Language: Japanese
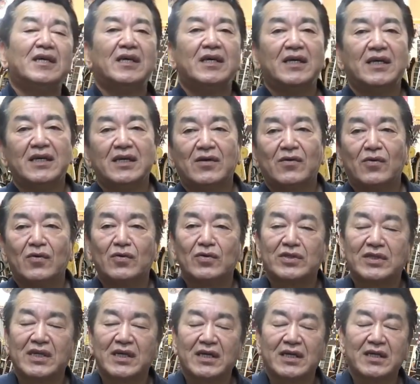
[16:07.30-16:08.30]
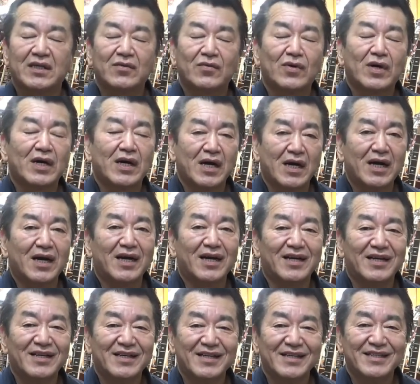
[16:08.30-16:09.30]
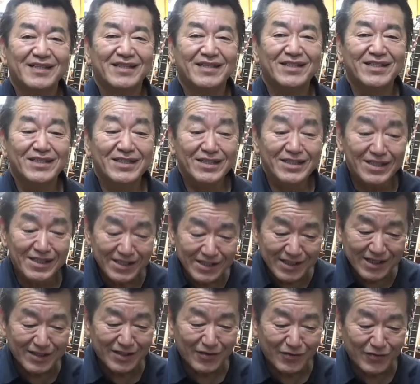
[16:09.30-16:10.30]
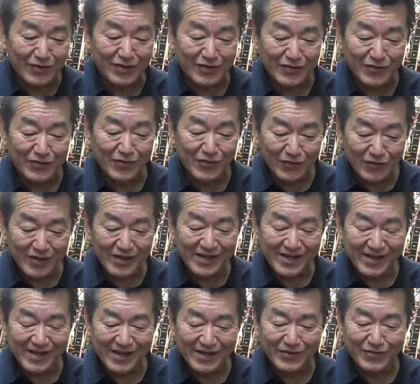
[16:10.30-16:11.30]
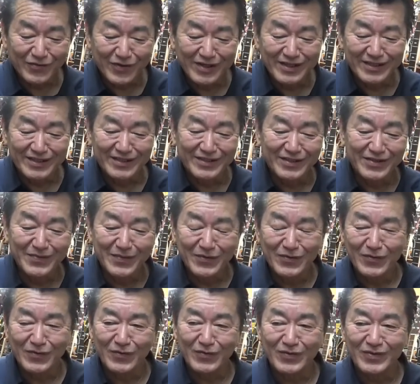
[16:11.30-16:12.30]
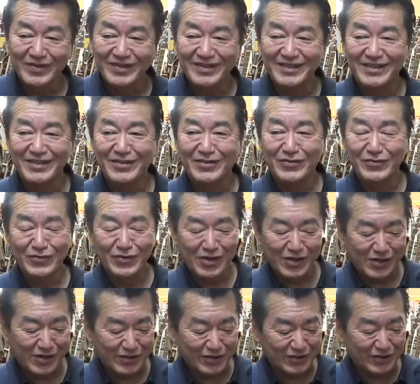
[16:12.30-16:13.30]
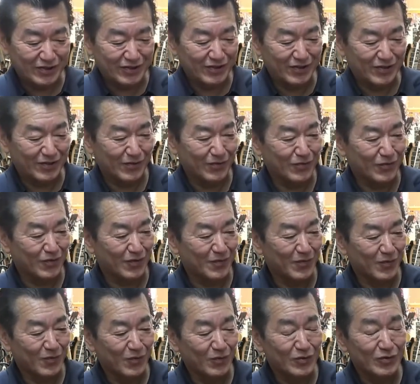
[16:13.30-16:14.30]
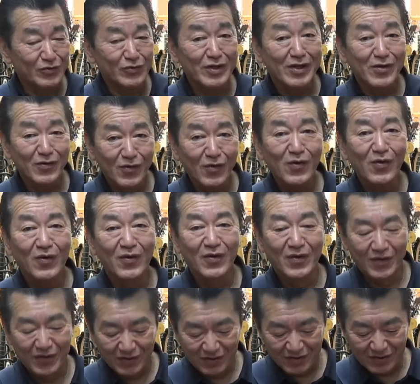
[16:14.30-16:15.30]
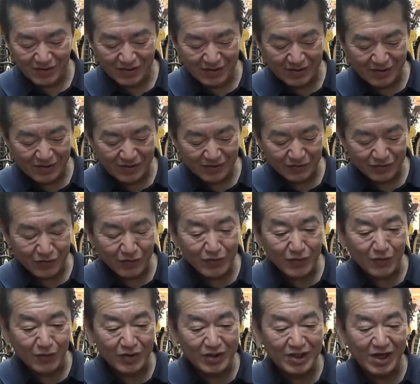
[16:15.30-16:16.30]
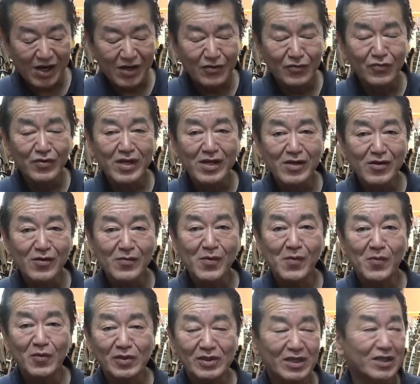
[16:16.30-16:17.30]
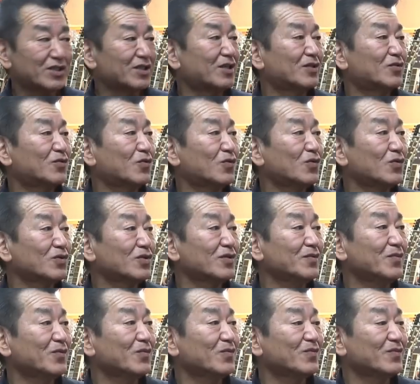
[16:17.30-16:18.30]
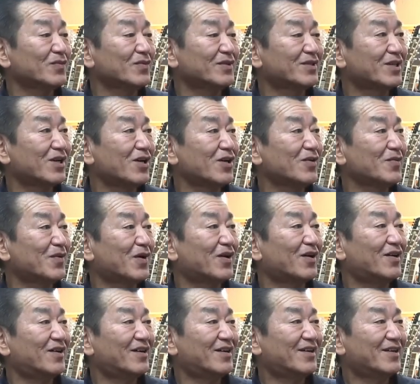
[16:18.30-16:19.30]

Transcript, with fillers: えー、高校生とかがじじいになった時にこれをねあと何今の10代がじじいってことはもう50年後ってことはこれ100年後ももしかしたら上手にも使えば